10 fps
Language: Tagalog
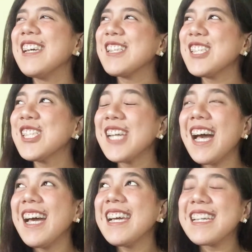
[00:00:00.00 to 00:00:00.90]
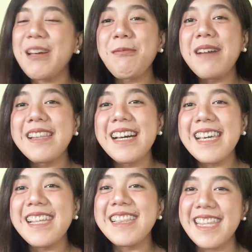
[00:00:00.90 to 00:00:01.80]
English nga, hirap ka nang
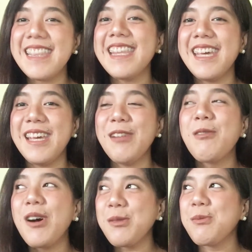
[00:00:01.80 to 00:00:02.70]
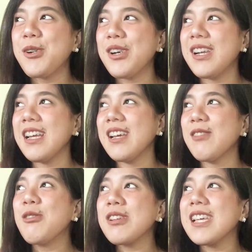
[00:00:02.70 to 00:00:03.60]
intindihin. What more
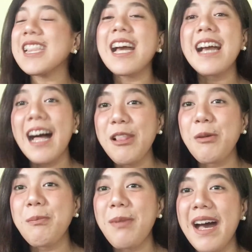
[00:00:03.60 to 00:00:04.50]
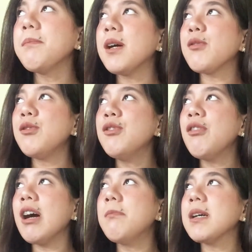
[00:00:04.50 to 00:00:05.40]
kung itagalog pa.
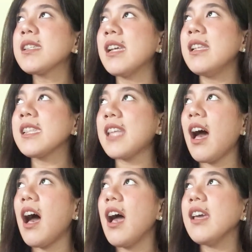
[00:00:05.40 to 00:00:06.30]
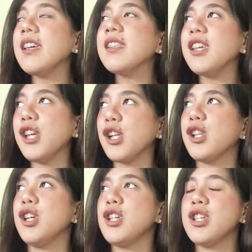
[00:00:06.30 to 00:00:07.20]
Marunong ka magsalita in
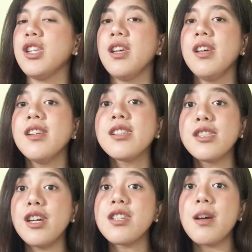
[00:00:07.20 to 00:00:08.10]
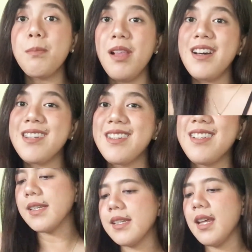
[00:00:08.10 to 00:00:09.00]
English is just a plus.
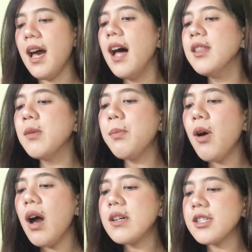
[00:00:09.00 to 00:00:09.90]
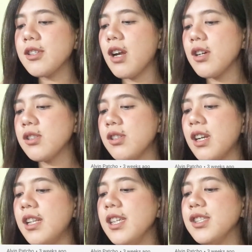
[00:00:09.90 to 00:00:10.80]
Next, ano po ang
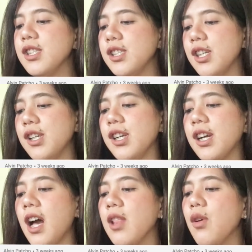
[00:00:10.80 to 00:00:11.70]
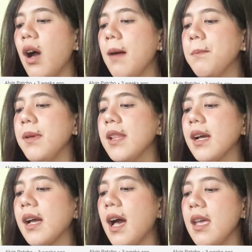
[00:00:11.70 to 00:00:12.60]
structural engineering? Ano ang
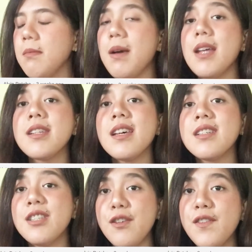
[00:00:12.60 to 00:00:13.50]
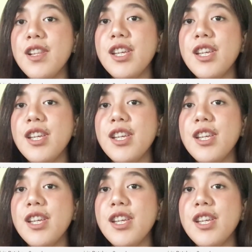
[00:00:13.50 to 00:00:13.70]
pinagkaiba sa civil